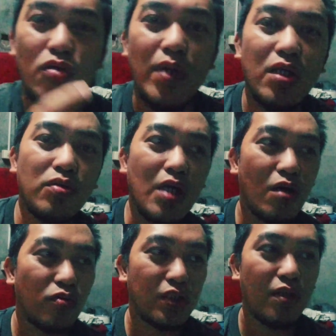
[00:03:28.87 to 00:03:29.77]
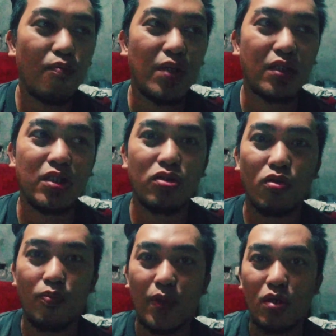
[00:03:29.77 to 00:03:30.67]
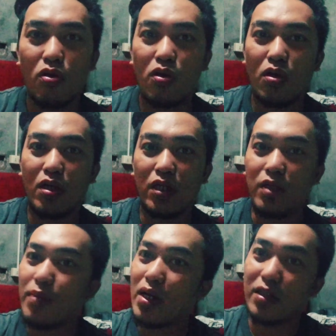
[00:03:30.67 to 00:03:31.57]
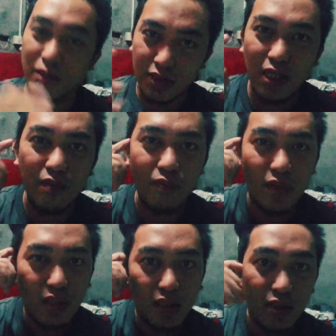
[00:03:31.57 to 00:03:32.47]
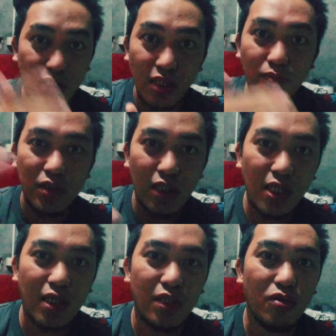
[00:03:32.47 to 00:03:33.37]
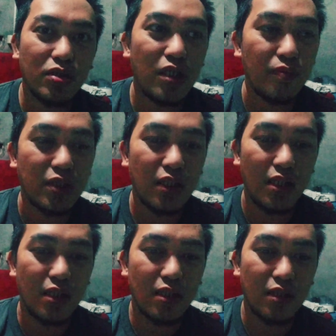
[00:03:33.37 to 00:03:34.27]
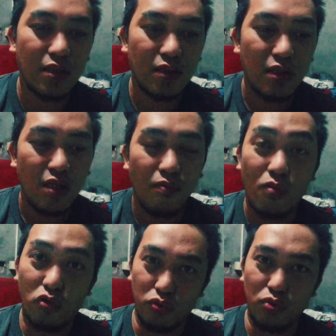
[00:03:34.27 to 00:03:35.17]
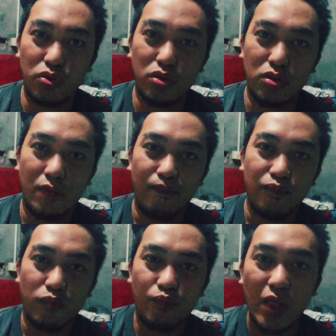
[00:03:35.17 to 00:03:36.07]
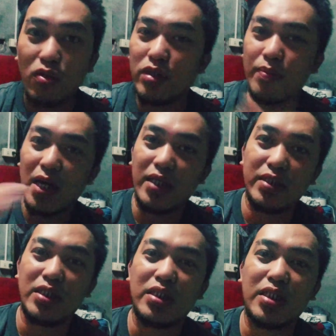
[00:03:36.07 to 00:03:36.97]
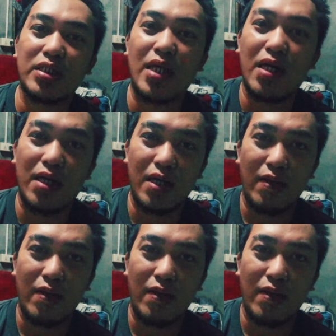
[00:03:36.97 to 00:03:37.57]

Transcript: so meron nga akong isang vlog dito pero iba same same siya ng ano, same siya ng modus. Pero iba hindi siya sa